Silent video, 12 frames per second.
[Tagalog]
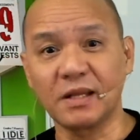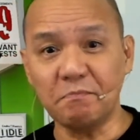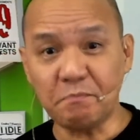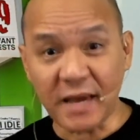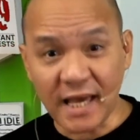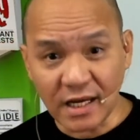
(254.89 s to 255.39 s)

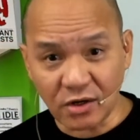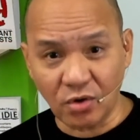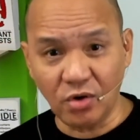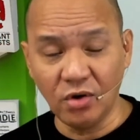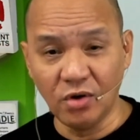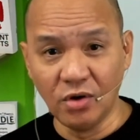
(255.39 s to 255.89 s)

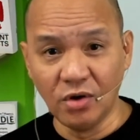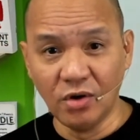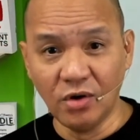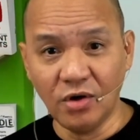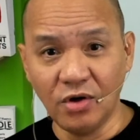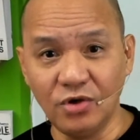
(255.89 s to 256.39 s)
Pero,
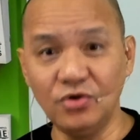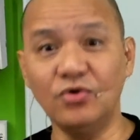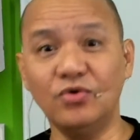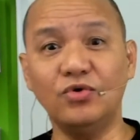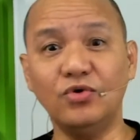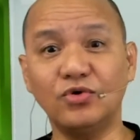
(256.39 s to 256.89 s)

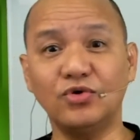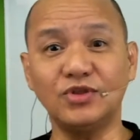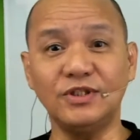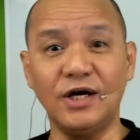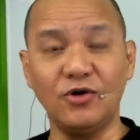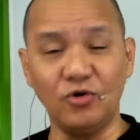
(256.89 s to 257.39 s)
yung utos
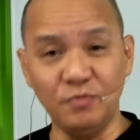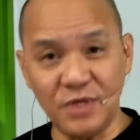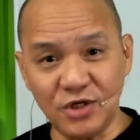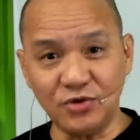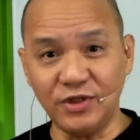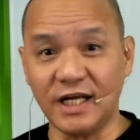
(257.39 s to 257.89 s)
ng
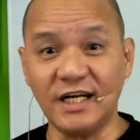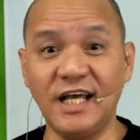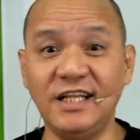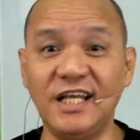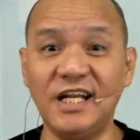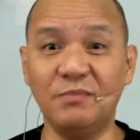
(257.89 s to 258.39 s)
commissioner na
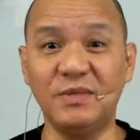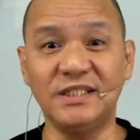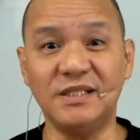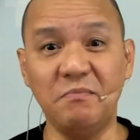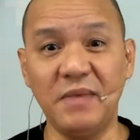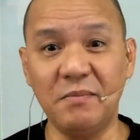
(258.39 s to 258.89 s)
hindi naman
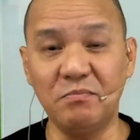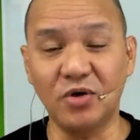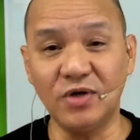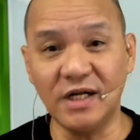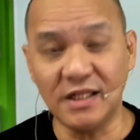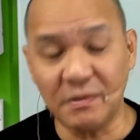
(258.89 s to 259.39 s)
siya membro
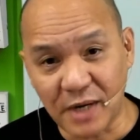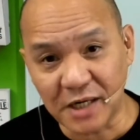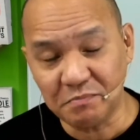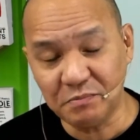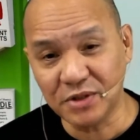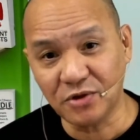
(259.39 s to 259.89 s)
ng
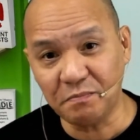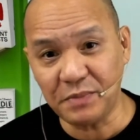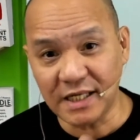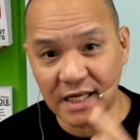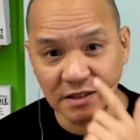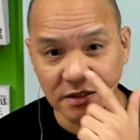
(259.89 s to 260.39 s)
Department of
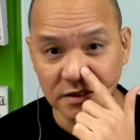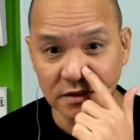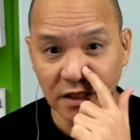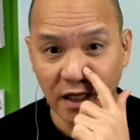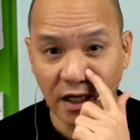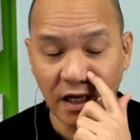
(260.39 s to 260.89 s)
Finance,
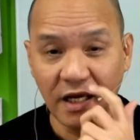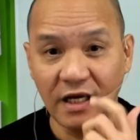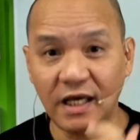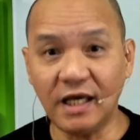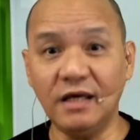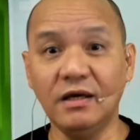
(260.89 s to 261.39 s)

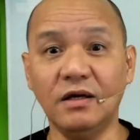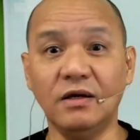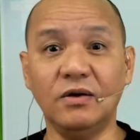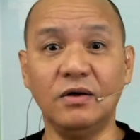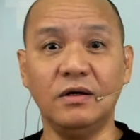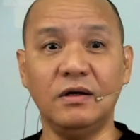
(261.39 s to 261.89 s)
eh,
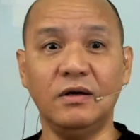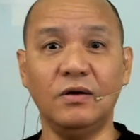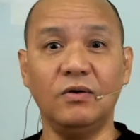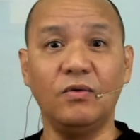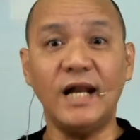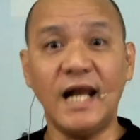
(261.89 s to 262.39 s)

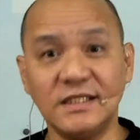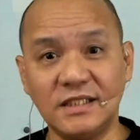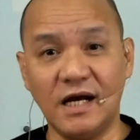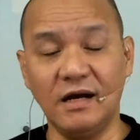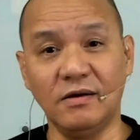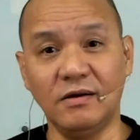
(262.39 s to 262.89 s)
wala
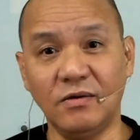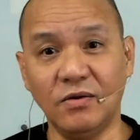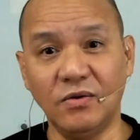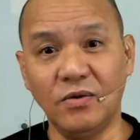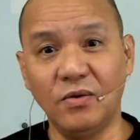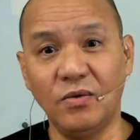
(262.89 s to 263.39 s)
siyang,
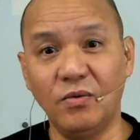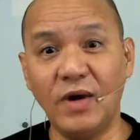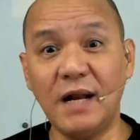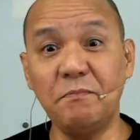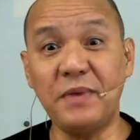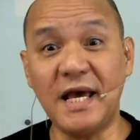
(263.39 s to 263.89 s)

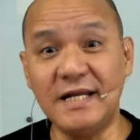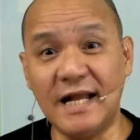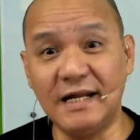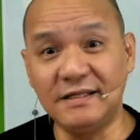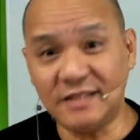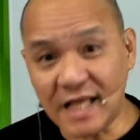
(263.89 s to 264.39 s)
walang
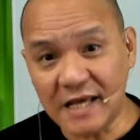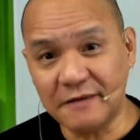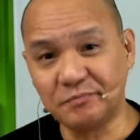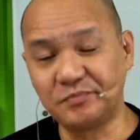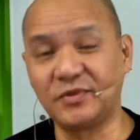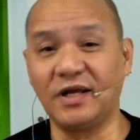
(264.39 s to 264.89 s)

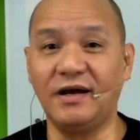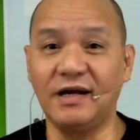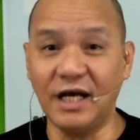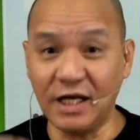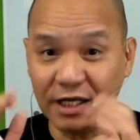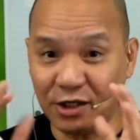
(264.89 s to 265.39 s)
penalty. Ah,
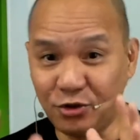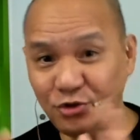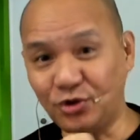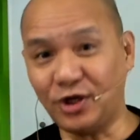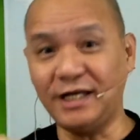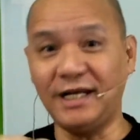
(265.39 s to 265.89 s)
Ganon
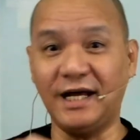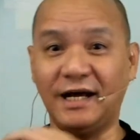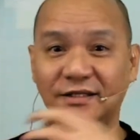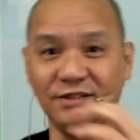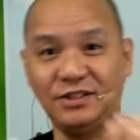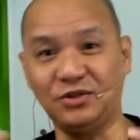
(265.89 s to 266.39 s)
yung
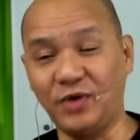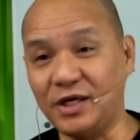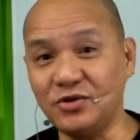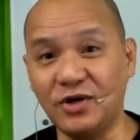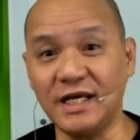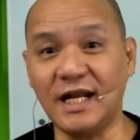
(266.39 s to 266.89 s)
kanilang
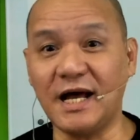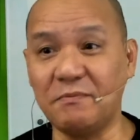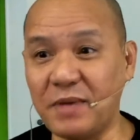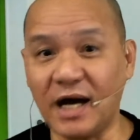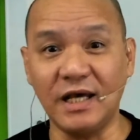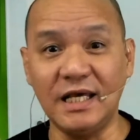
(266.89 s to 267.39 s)
situation, kaya
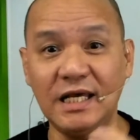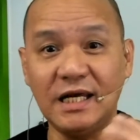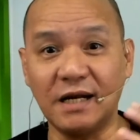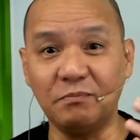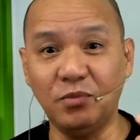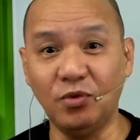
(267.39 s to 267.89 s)

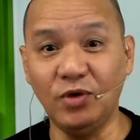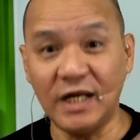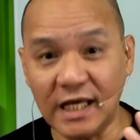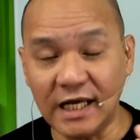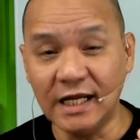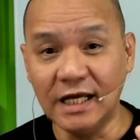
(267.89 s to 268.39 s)
napakahirap
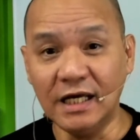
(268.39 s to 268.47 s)
ulihin